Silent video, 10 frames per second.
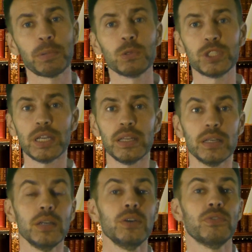
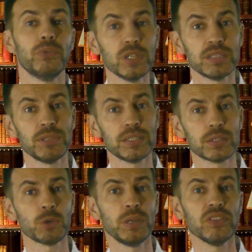получали
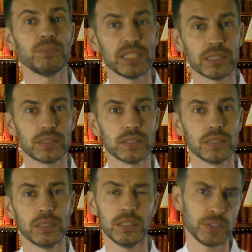80 рублей в месяц.
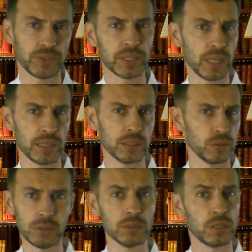Не фонтан,
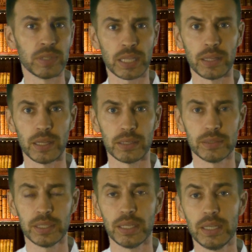но хватало.
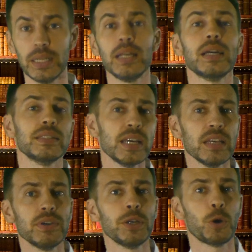
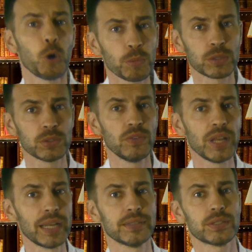Хозяева их комнат
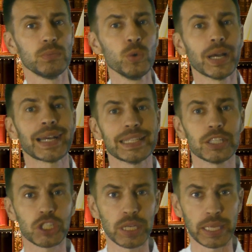удивлялись тому, как
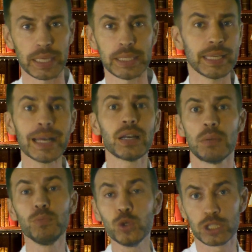они жили. Не
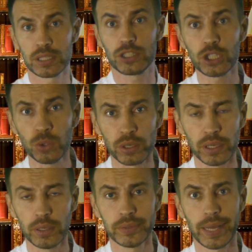как муж с
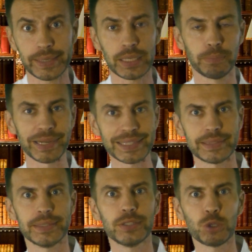женой, а как
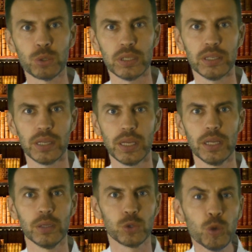брат с сестрой.
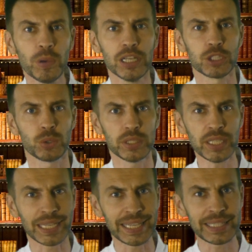Думали, что
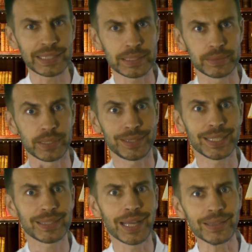они какие-то
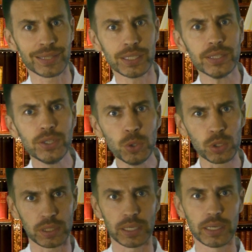
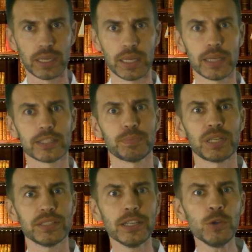сектанты-идиоты.
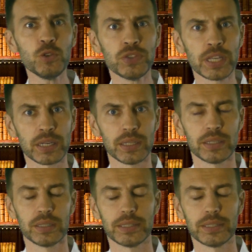Спросили у Веры.